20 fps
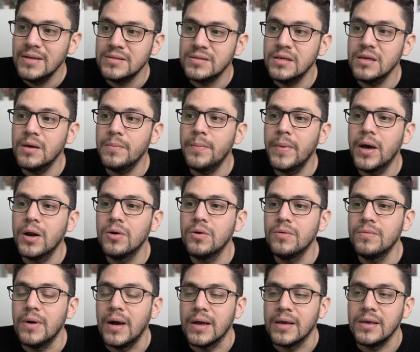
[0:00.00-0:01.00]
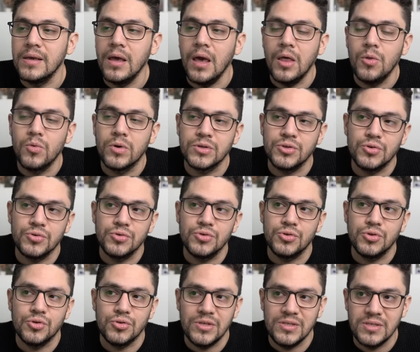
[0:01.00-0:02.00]
Sin embargo, aquí Edward Jones
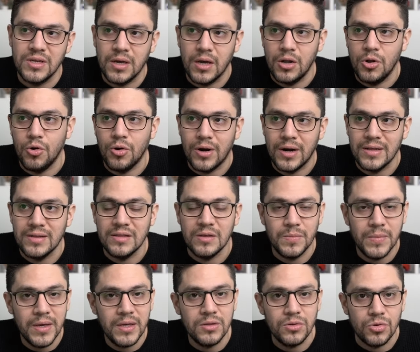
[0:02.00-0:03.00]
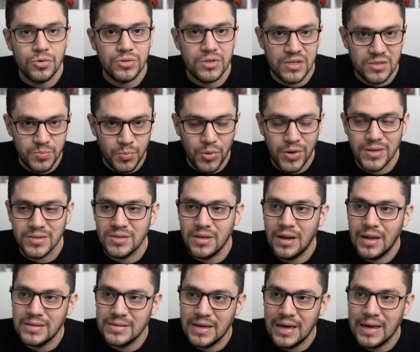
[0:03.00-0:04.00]
nos dice que los rendimientos después de
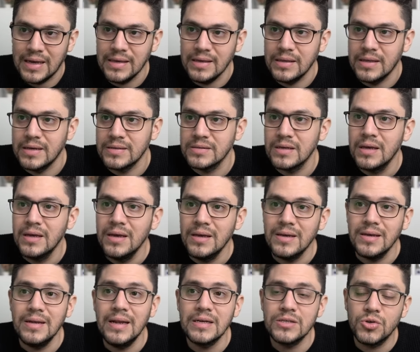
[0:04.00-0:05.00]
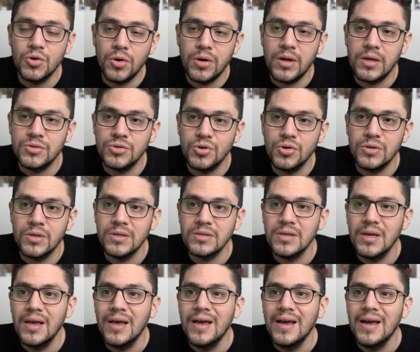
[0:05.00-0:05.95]
las caídas y las correcciones